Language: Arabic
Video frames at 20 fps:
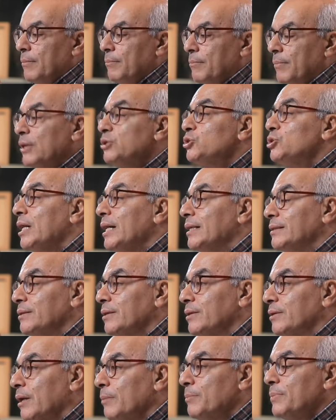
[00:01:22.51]
مشهد
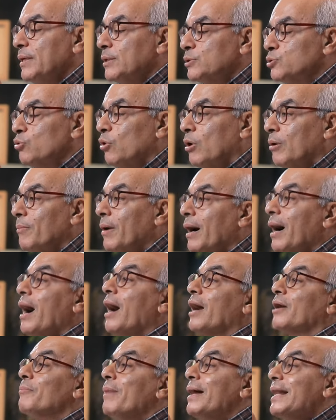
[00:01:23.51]
الرب يسوع
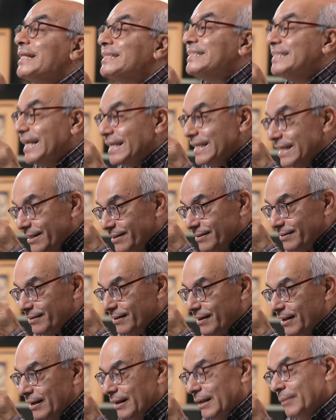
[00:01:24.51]
مع أرملة نايين
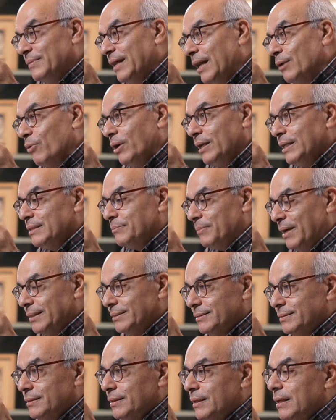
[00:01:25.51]
اللي ابنها الوحيد
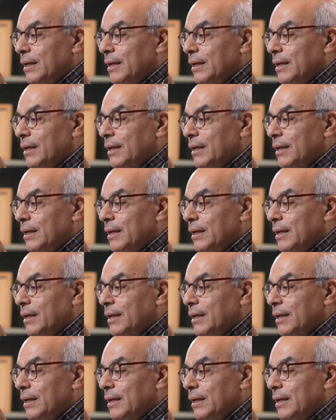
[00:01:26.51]
مات